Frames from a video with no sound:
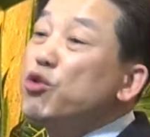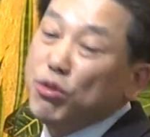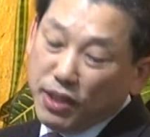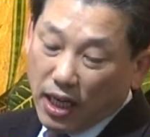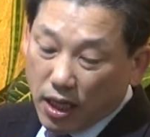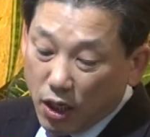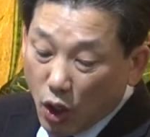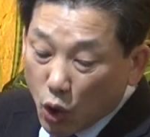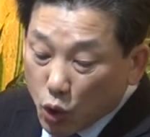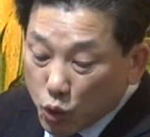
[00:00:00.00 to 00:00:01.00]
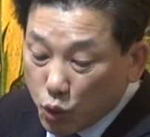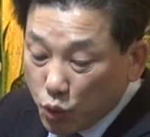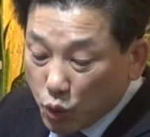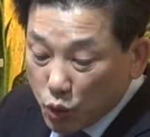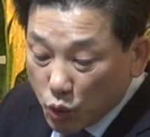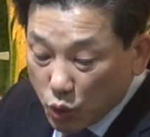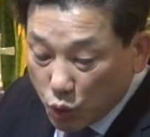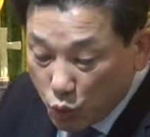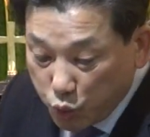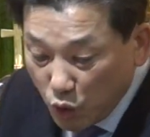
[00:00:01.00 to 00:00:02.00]
복수입니다.
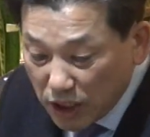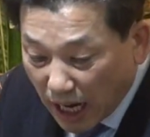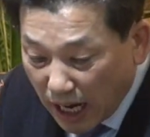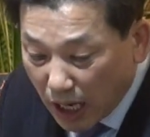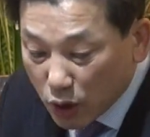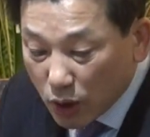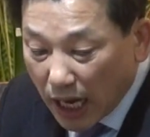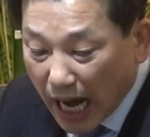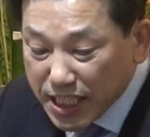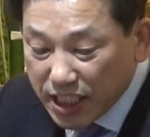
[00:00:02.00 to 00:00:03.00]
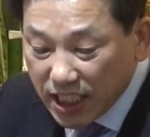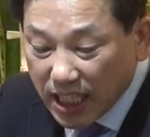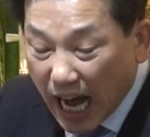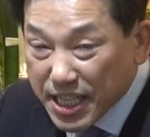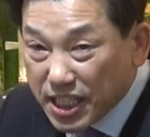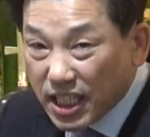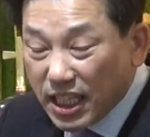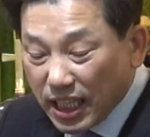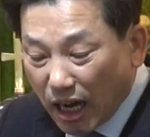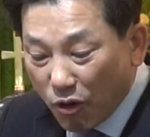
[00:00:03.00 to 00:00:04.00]
둘다 안식
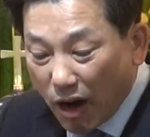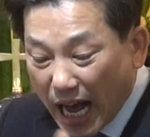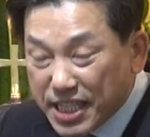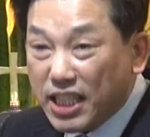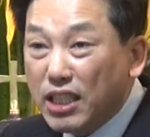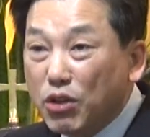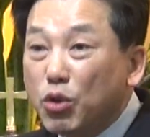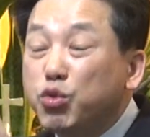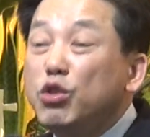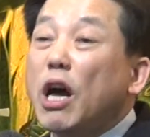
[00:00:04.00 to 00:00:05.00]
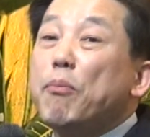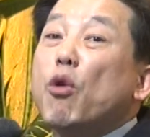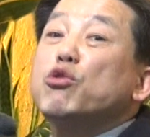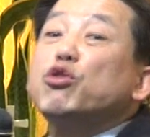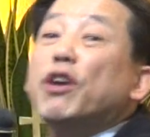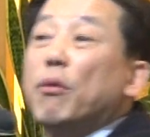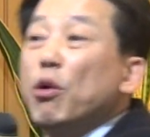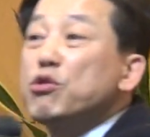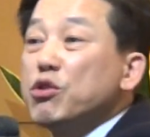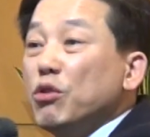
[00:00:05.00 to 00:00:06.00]
안식일이 나오고 안식이 나오는데 둘 다 복수예요.
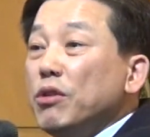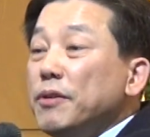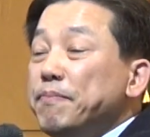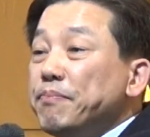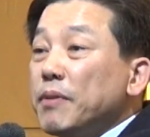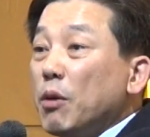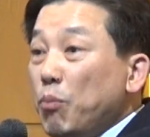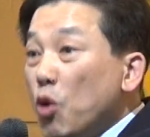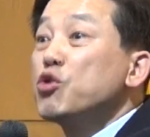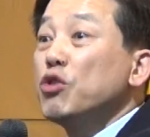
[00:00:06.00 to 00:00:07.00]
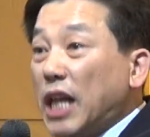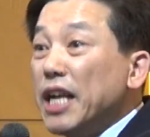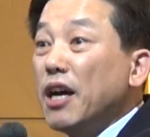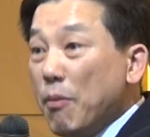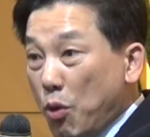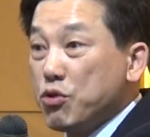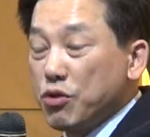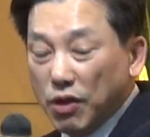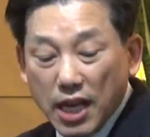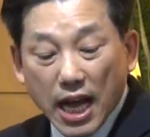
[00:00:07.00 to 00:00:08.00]
복수. 복수 단어가
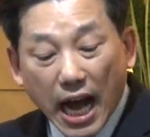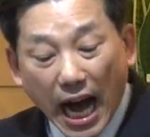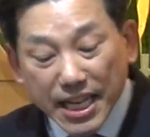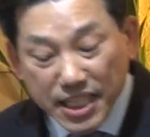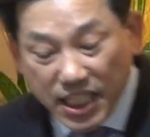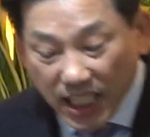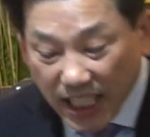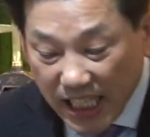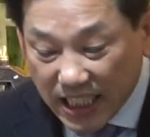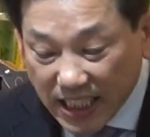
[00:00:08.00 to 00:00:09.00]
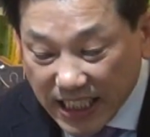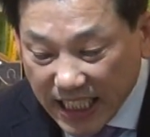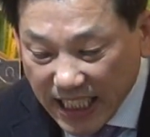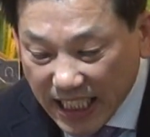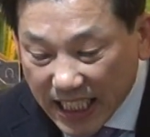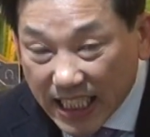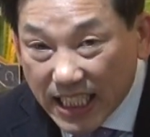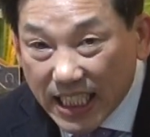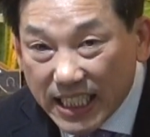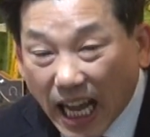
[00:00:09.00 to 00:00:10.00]
복수. 안식일들이
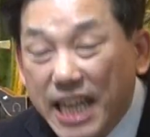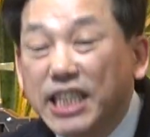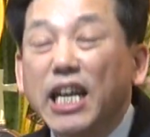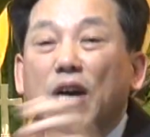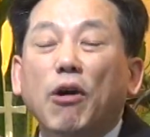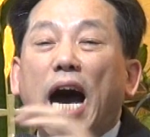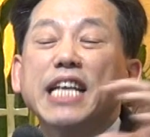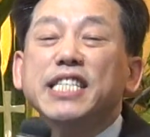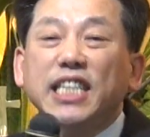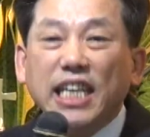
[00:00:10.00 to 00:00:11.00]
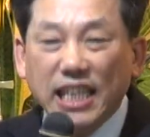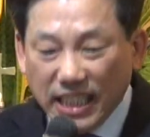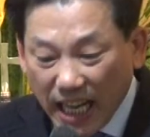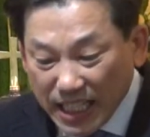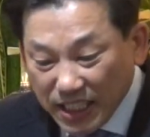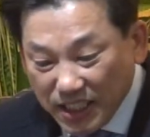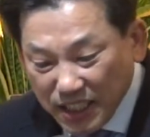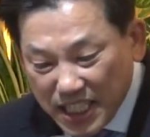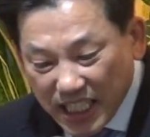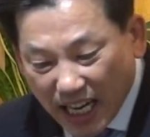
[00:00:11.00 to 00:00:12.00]
다 지나고 안식일들의
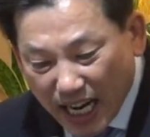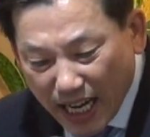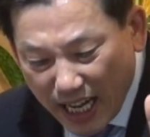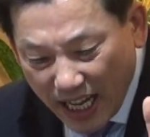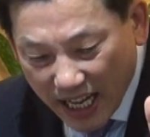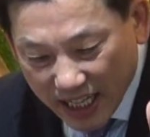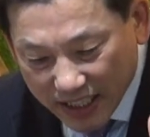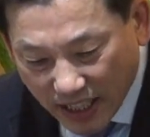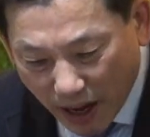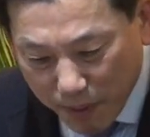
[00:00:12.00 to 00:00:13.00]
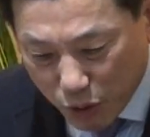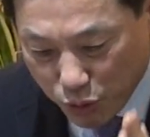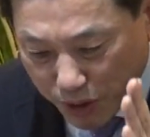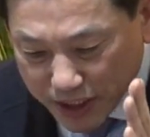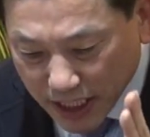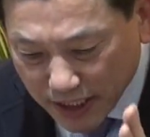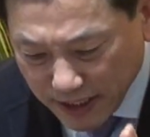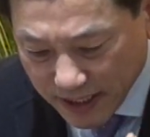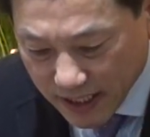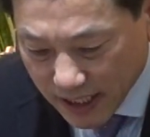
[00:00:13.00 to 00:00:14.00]
늦은 시간에 그 다음에 두
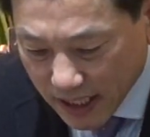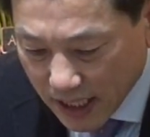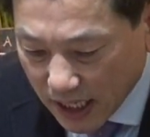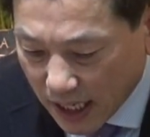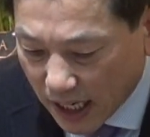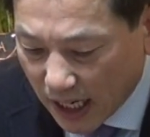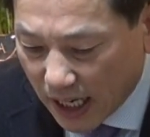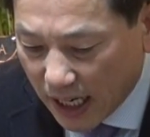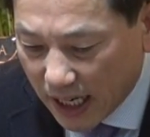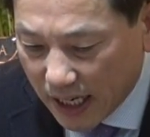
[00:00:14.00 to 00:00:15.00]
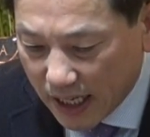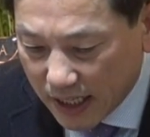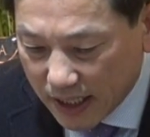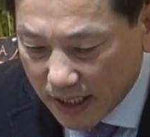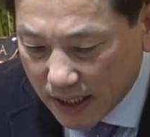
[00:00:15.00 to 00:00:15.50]
번째는 에,